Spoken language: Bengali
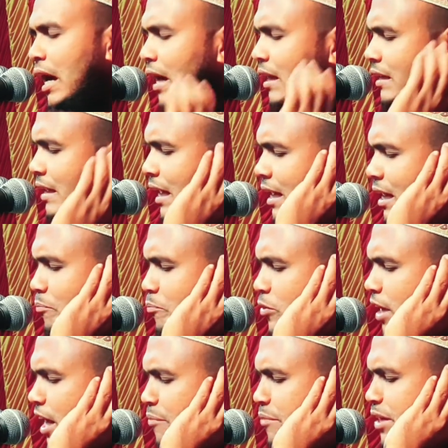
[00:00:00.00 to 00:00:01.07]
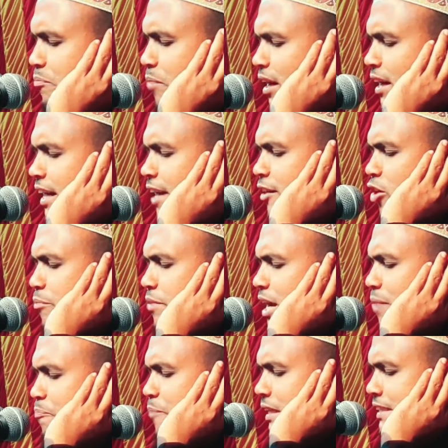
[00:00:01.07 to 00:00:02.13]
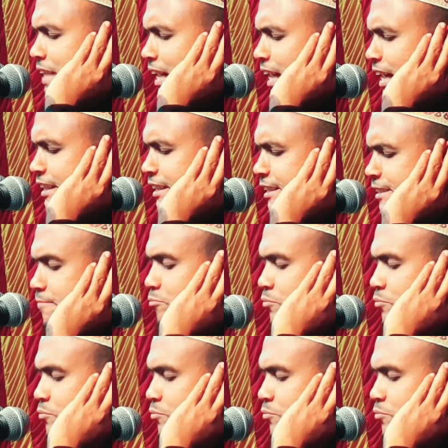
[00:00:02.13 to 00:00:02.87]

আল্লাহ রাব্বুল আলামিন বললেন নবী আপনি জানা দিন